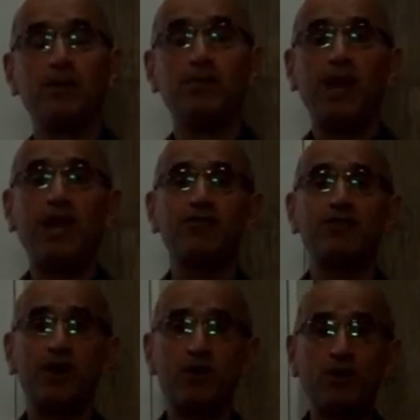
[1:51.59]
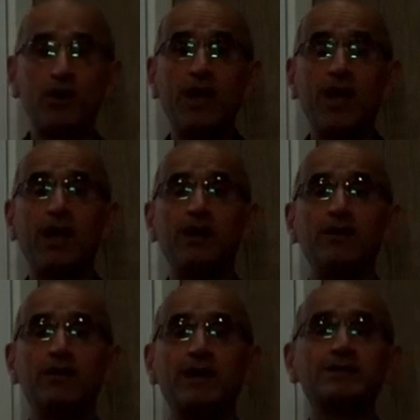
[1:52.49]
بحيث يقول
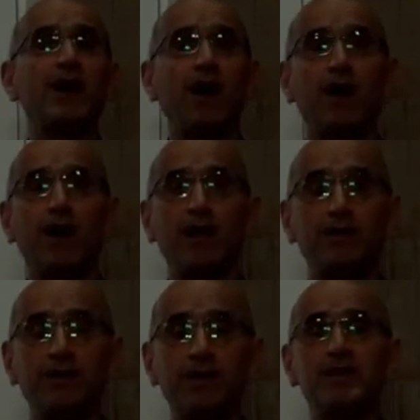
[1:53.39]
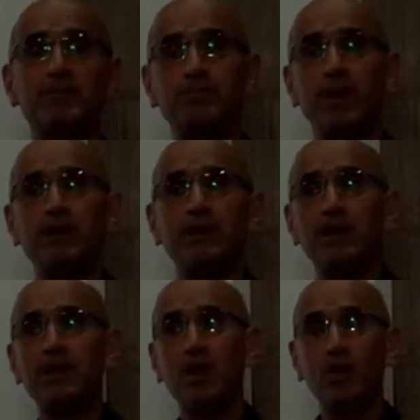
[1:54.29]
انقطع النسب
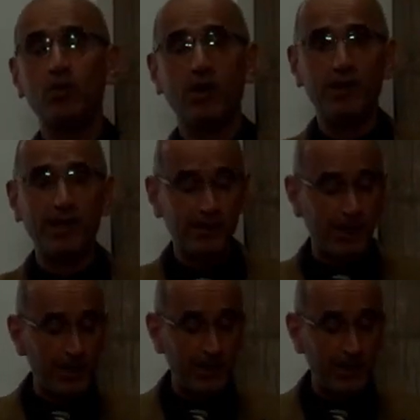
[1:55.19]
بيني وبين